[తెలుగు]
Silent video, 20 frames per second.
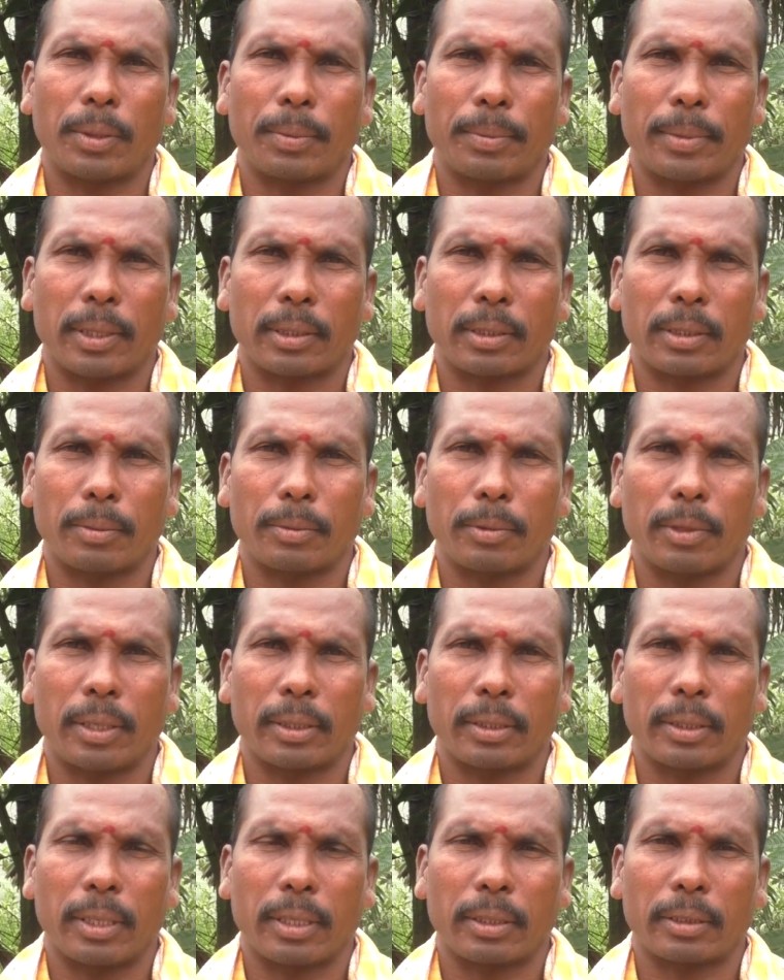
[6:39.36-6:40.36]
బ్రహ్మాస్తమో
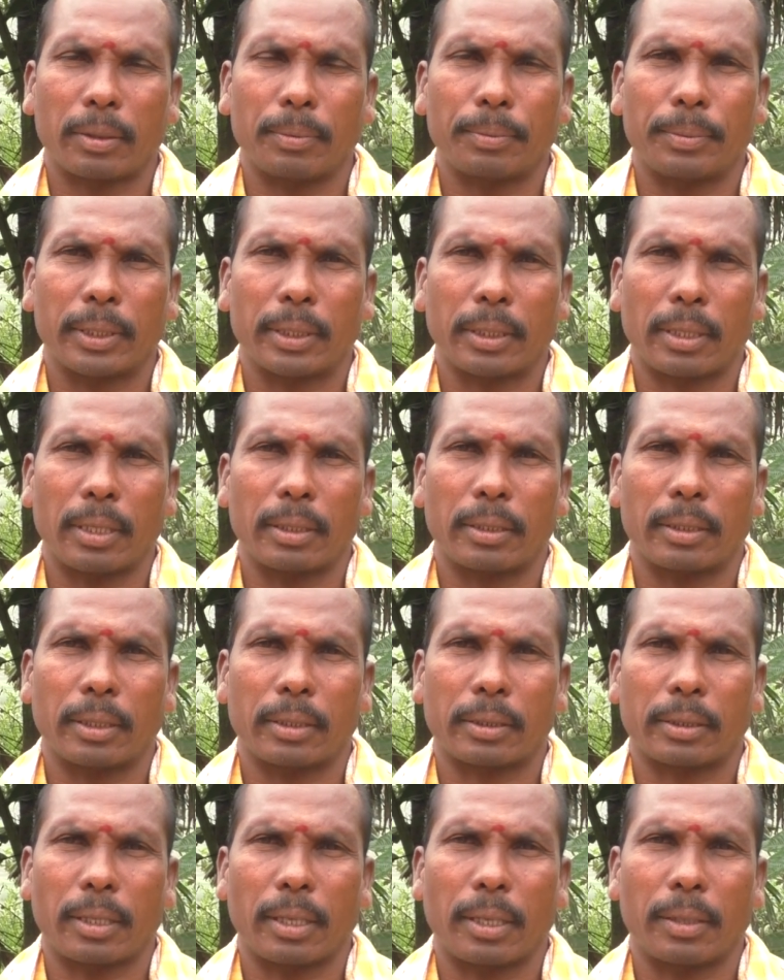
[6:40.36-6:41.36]
అగ్నాస్తం పిచికారి
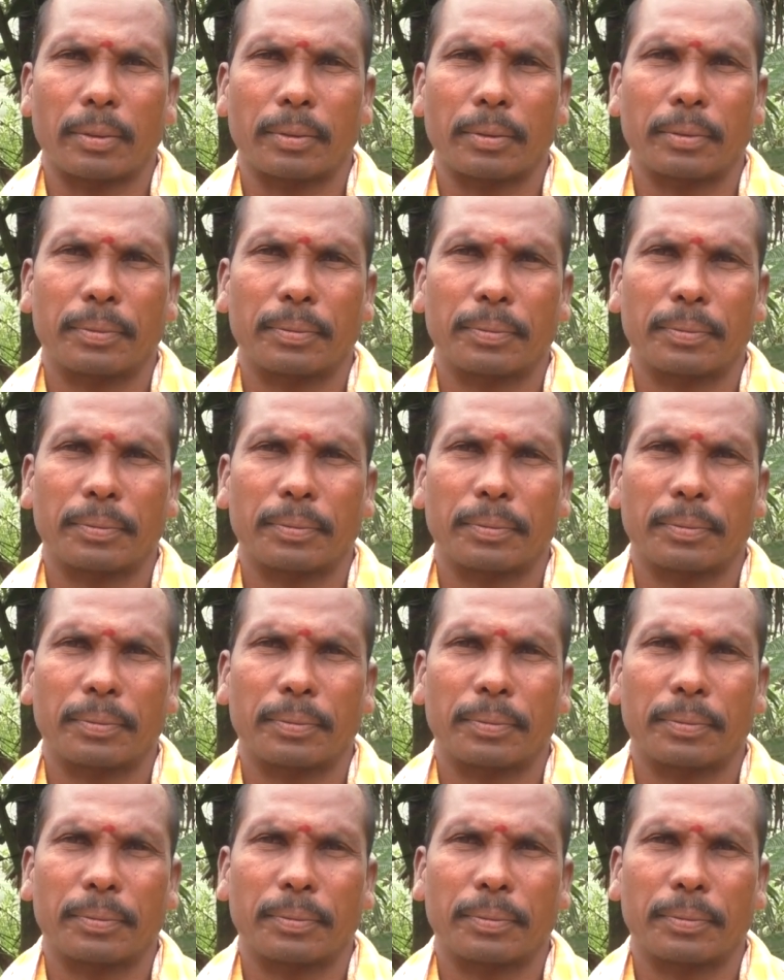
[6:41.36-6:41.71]
చేస్తాను